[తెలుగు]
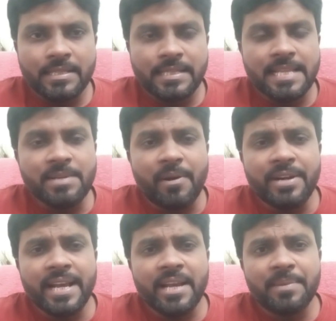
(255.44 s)
చంద్రబాబు
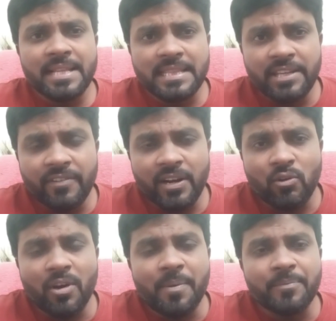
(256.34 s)
నాయుడు గారి మీద తీవ్ర
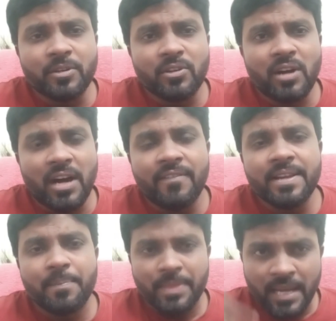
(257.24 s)
కోపంతోటో
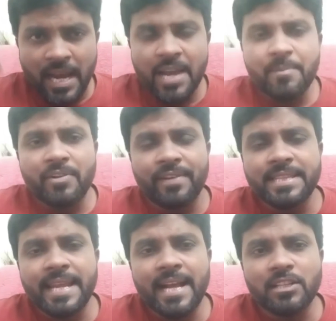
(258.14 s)
ఆవే ఐ మీన్
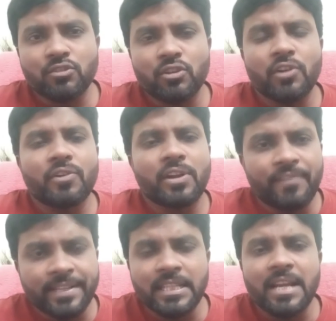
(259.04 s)
వ్యతిరేకతతోటో ఉన్న
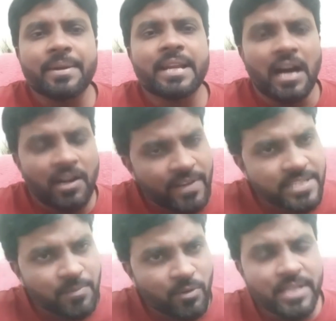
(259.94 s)
వ్యక్తులు ఏమైనా
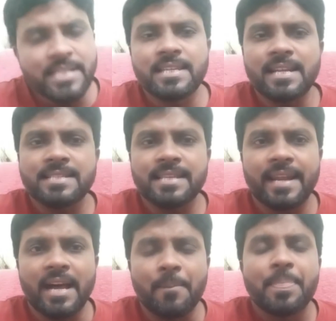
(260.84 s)
ఆవేశంలో
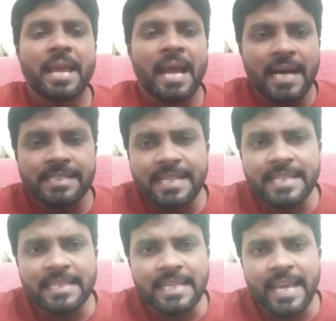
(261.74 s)
ఇసిరేశారా అసలు
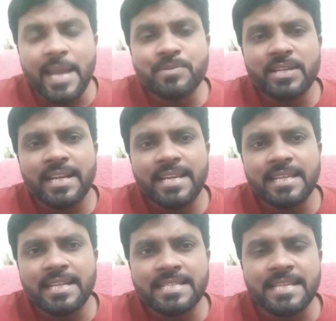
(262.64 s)
ఇదంతా ఏం
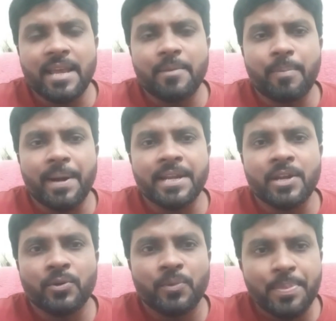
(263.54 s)
జరిగింది అనేది చాలా
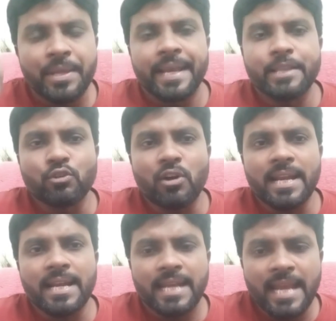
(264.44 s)
ఇంపార్టెంట్ ఎందుకు
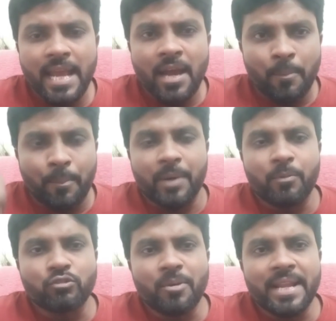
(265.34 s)
అనంటే
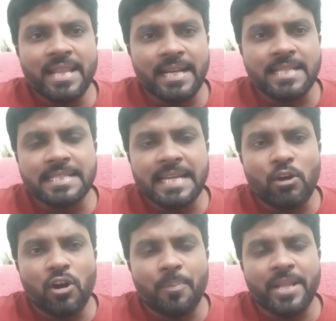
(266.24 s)
ప్రభుత్వం అనేది
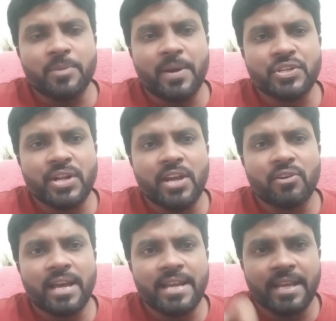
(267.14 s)
ఖచ్చితంగా ఒక ప్రతిపక్ష
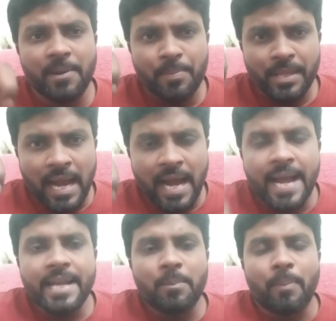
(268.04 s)
నాయకుడి గారికి
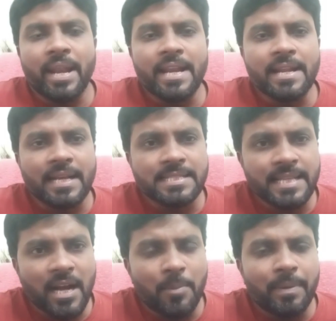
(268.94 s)
ఆయన పర్యటన
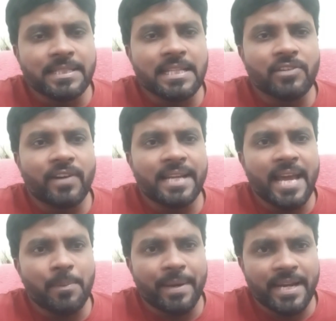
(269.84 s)
ఖచ్చితంగా భద్రత ఇవ్వాలి
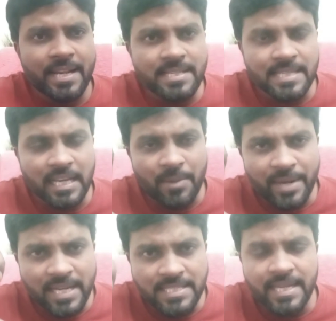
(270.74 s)
ఆయన పర్యటన
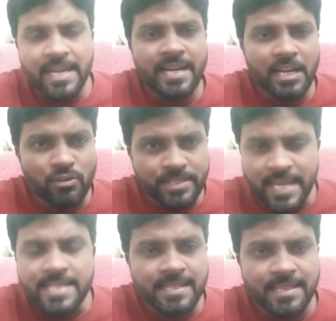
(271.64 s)
సక్రమంగా జరిగేటట్లు
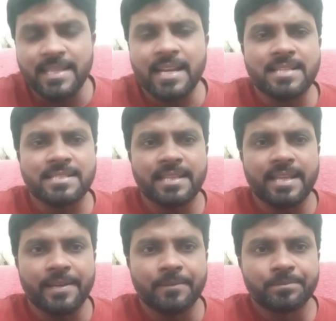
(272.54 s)
చేసి
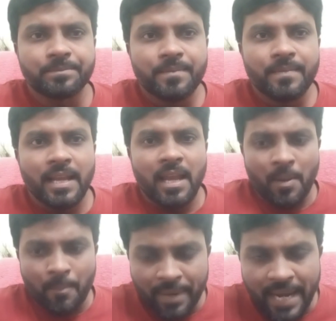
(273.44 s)
తీరాల్సిందే
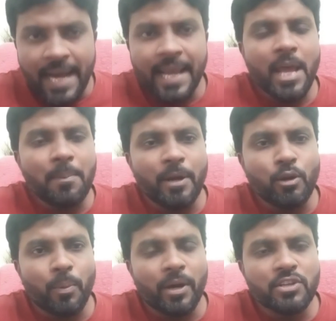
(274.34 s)
మరి ఆ
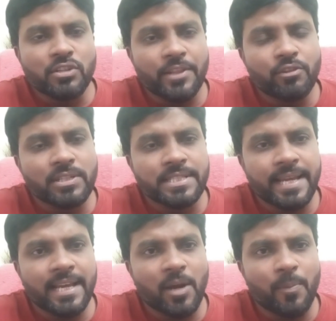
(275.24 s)
ఏర్పాట్లు పోలీసులు ఎందుకు
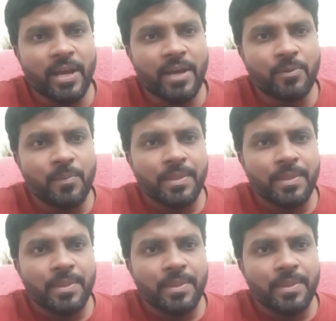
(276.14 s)
చేయలేకపోయారు